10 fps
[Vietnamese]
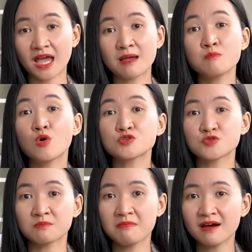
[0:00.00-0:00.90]
hãy buông
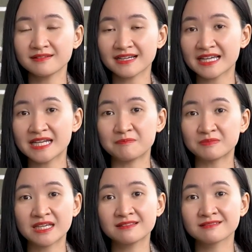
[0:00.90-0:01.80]
xuống bớt những cái
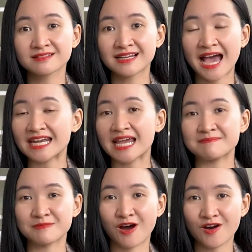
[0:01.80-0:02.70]
niềm tin hạn
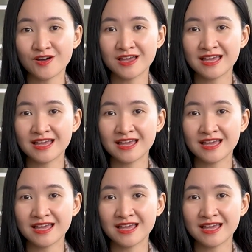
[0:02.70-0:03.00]
hẹp đó